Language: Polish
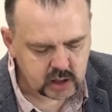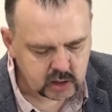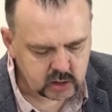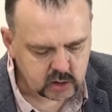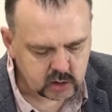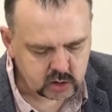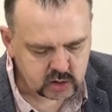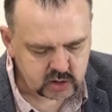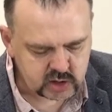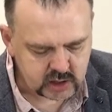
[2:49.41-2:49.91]

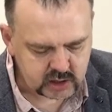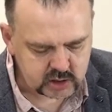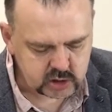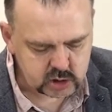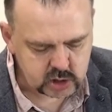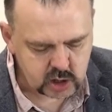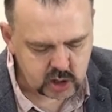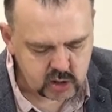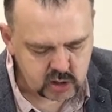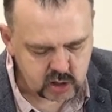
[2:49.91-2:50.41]
do dnia
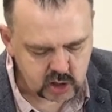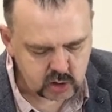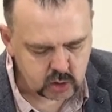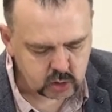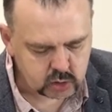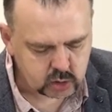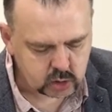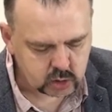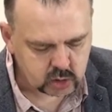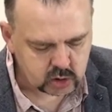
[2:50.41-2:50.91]
dzisiejszego
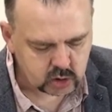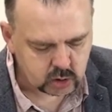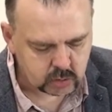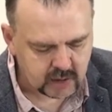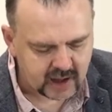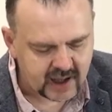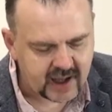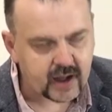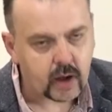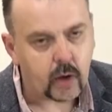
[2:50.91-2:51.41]

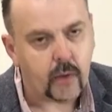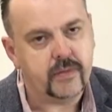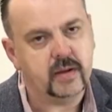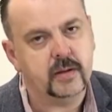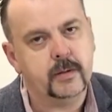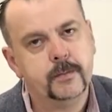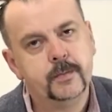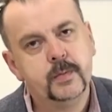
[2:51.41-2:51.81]
Doliną Achore.